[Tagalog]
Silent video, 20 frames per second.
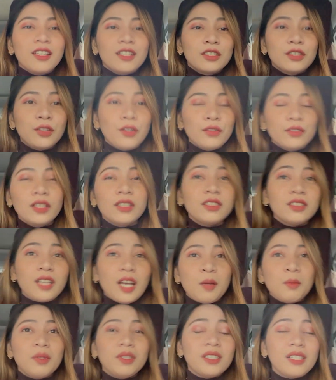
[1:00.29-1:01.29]
So, this
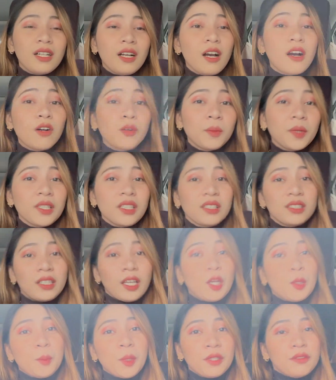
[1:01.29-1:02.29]
time, hindi lang ako
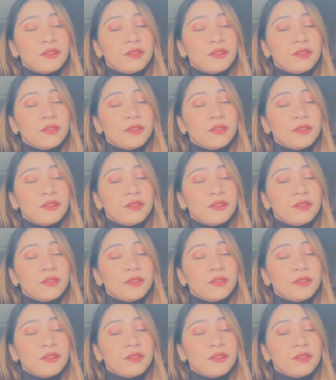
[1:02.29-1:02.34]
mag-isa yung